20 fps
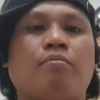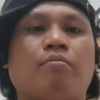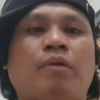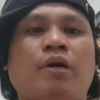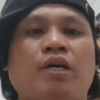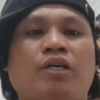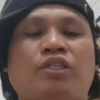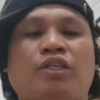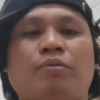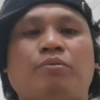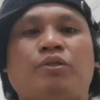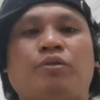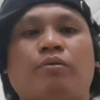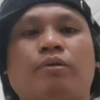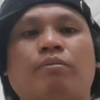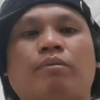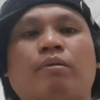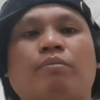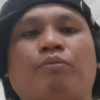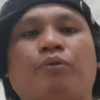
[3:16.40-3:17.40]
may exemption
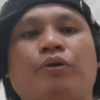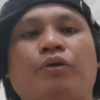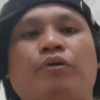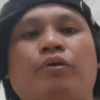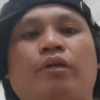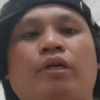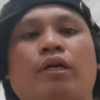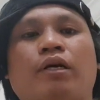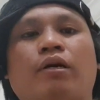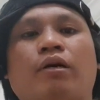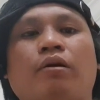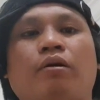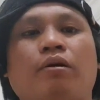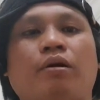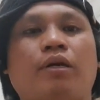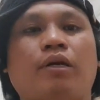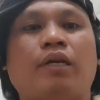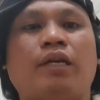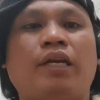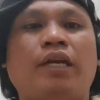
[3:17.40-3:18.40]
naman po yon na
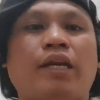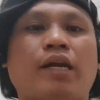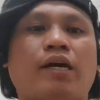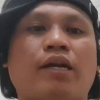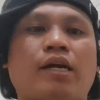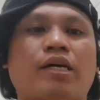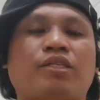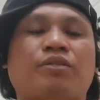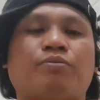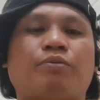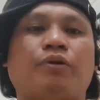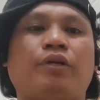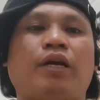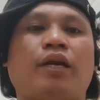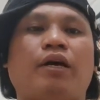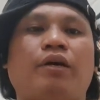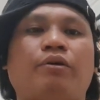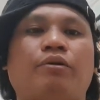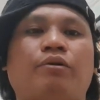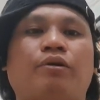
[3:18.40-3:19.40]
niraras po
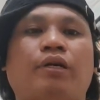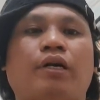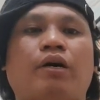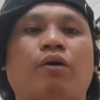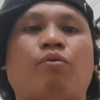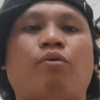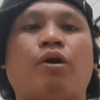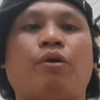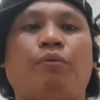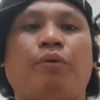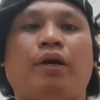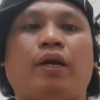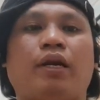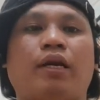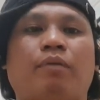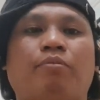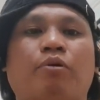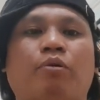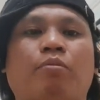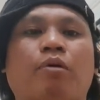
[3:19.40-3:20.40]
nila yon ng one week
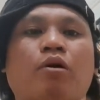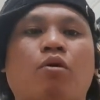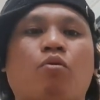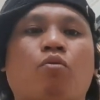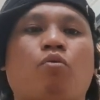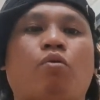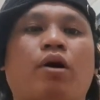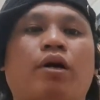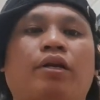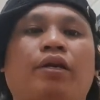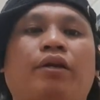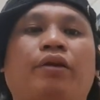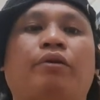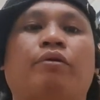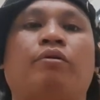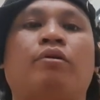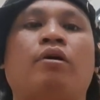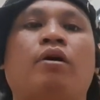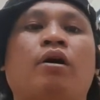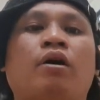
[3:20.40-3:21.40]
lang po makukuha
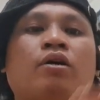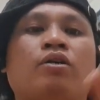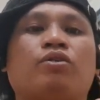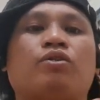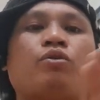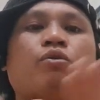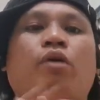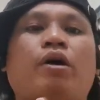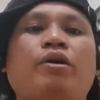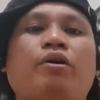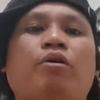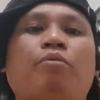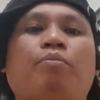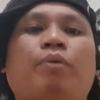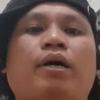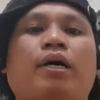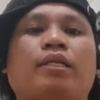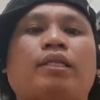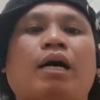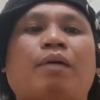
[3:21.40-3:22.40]
ninyo. So ngayon
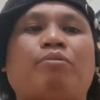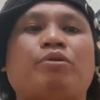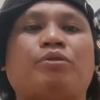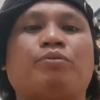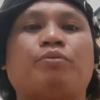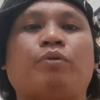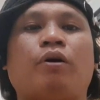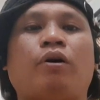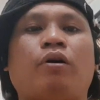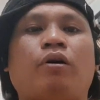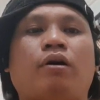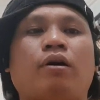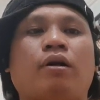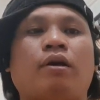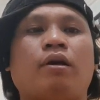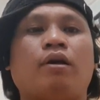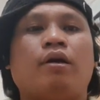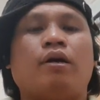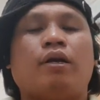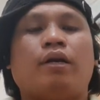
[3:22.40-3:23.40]
pagkatapos po
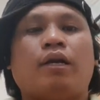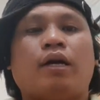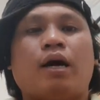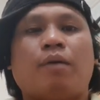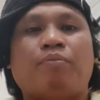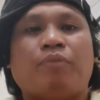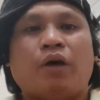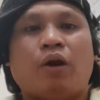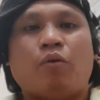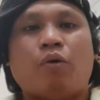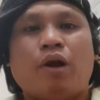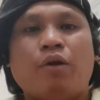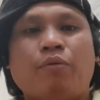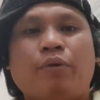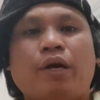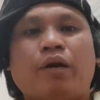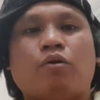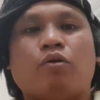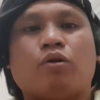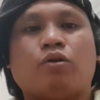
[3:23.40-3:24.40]
na after one
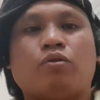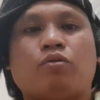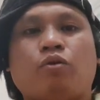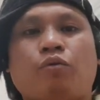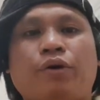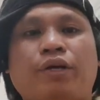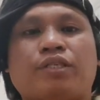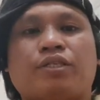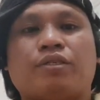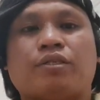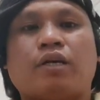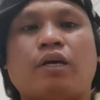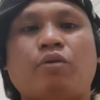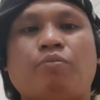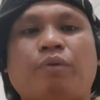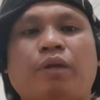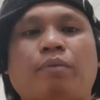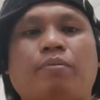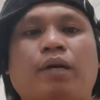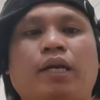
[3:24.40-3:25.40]
week or two weeks
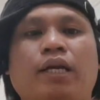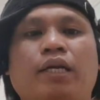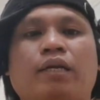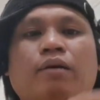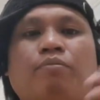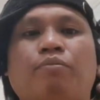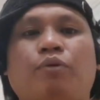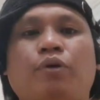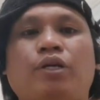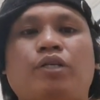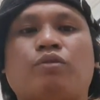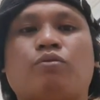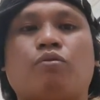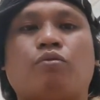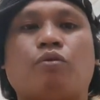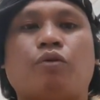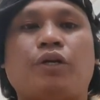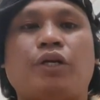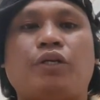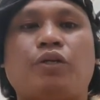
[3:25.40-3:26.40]
kayo pinabalik ng pulis,
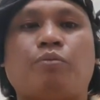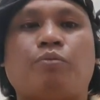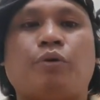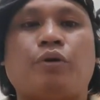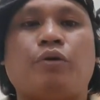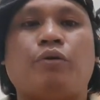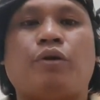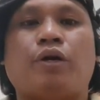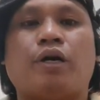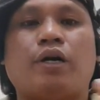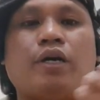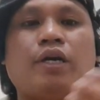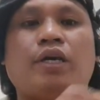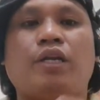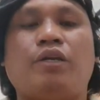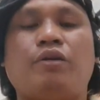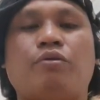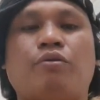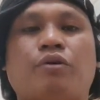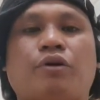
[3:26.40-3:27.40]
kukunin niyo po yun ng
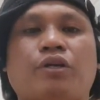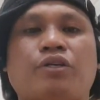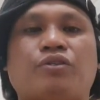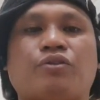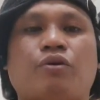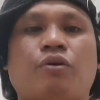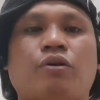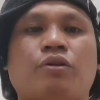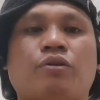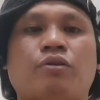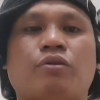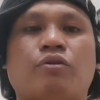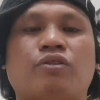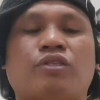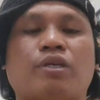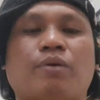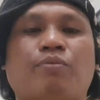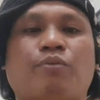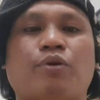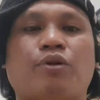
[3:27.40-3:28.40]
inyong result doon
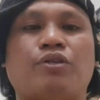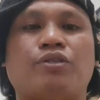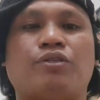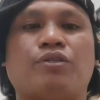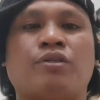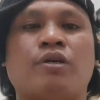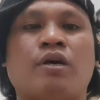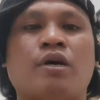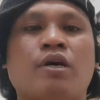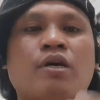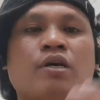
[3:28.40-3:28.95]
sa pulis.